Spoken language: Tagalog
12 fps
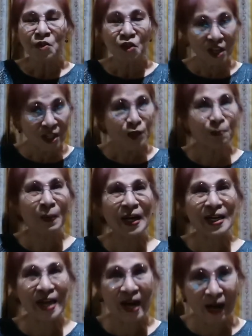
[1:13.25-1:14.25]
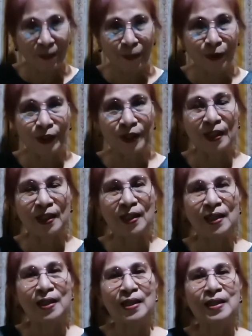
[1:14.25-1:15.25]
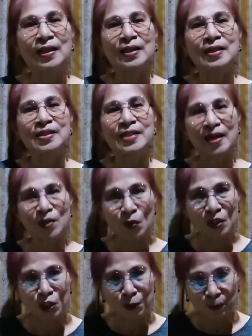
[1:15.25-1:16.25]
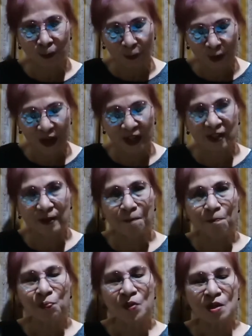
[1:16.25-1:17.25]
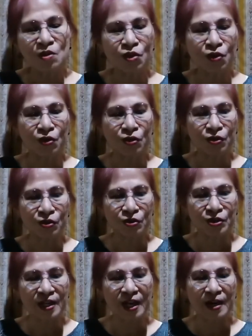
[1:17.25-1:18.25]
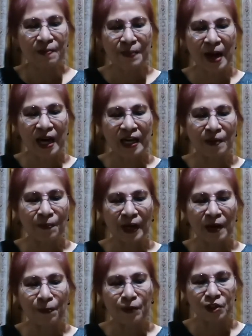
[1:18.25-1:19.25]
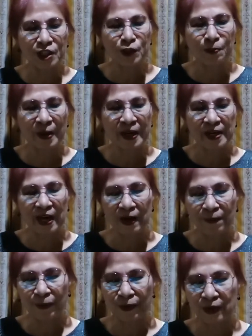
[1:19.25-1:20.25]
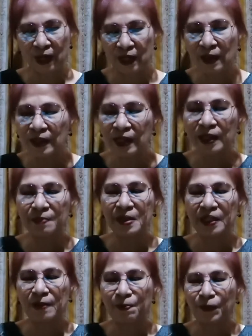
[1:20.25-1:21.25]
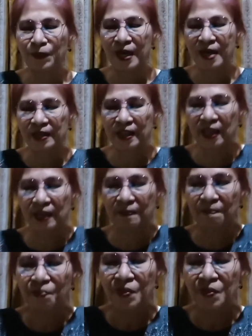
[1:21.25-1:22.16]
cheese pineapple sandwich spread. So, sa pangalan pa lang po, cheese pineapple, ayun, gagamitin po natin